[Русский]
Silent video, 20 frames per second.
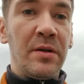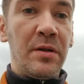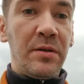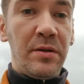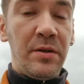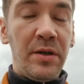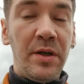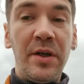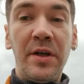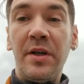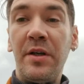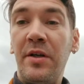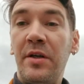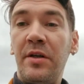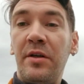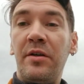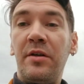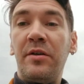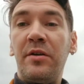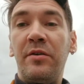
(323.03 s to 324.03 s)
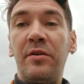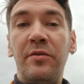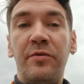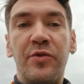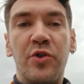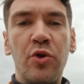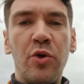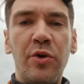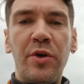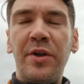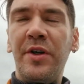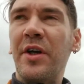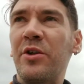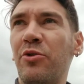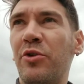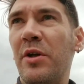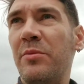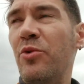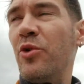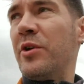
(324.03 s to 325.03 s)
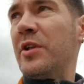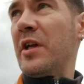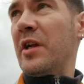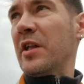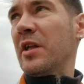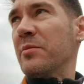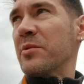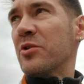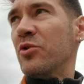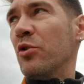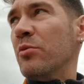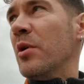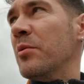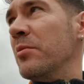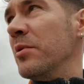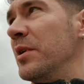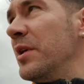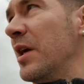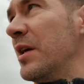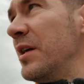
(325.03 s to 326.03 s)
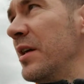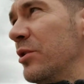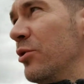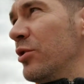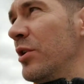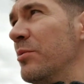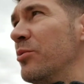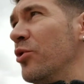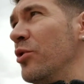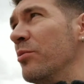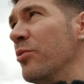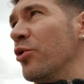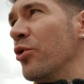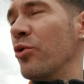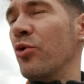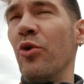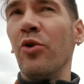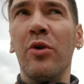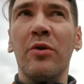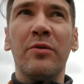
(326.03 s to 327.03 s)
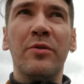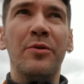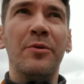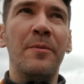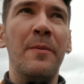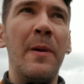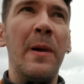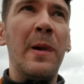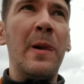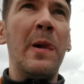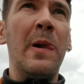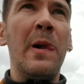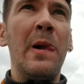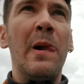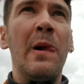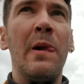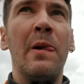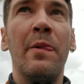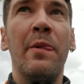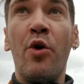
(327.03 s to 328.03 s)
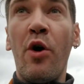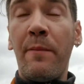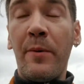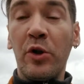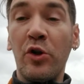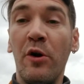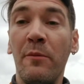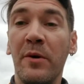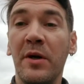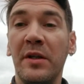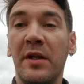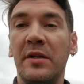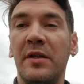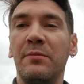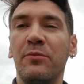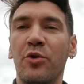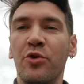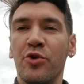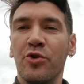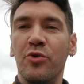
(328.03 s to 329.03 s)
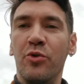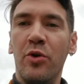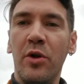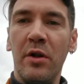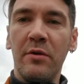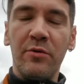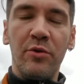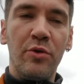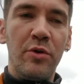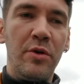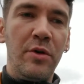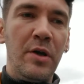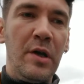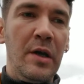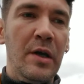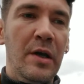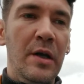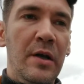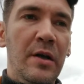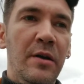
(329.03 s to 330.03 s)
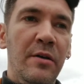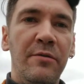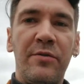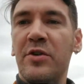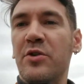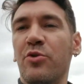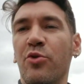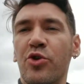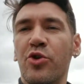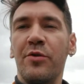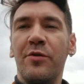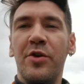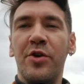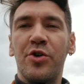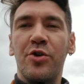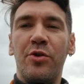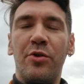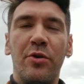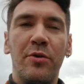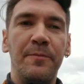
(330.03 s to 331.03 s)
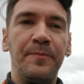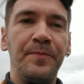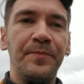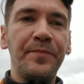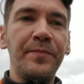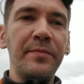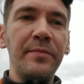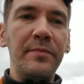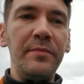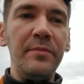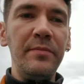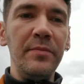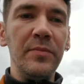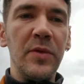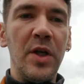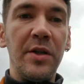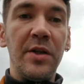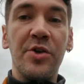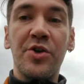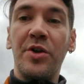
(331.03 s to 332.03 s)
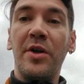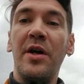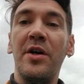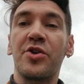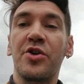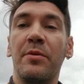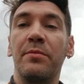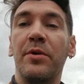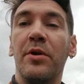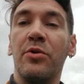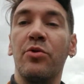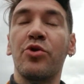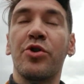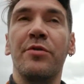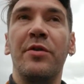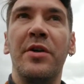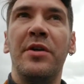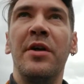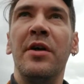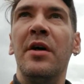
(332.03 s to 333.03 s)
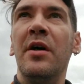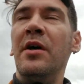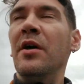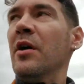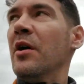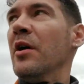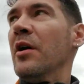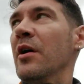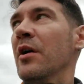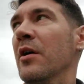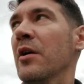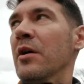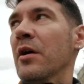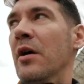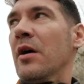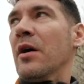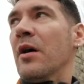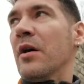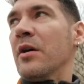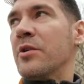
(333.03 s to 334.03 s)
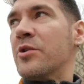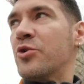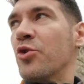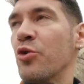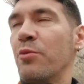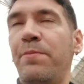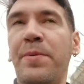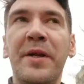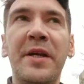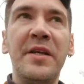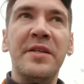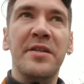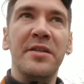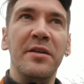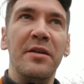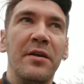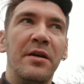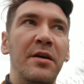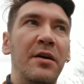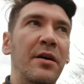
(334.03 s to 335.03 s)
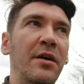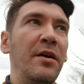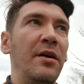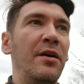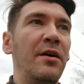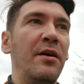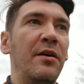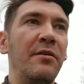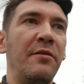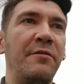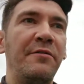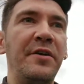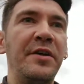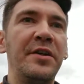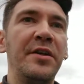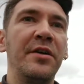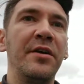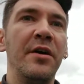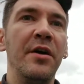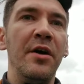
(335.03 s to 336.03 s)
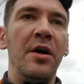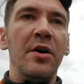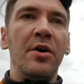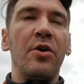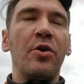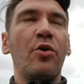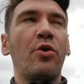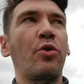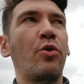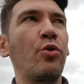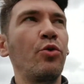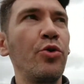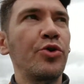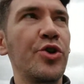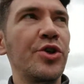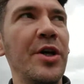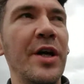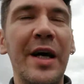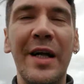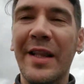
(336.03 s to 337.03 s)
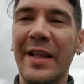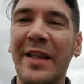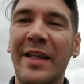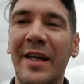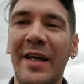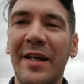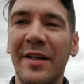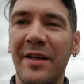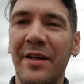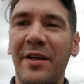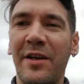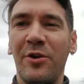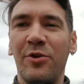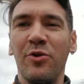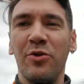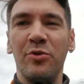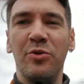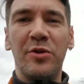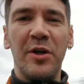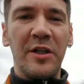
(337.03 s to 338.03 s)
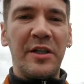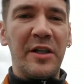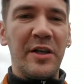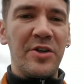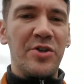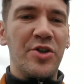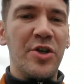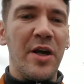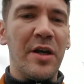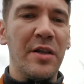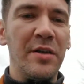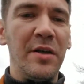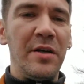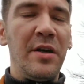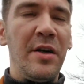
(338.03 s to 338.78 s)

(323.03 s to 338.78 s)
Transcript: И все, и еду домой, это рядом с домом, и я еду домой, мою голову. Ну а потом, когда ты моешь голову, высушиваешь ее и начинаешь обнаруживать э, сюрпризы в виде кучи антеннок, которые у тебя торчат.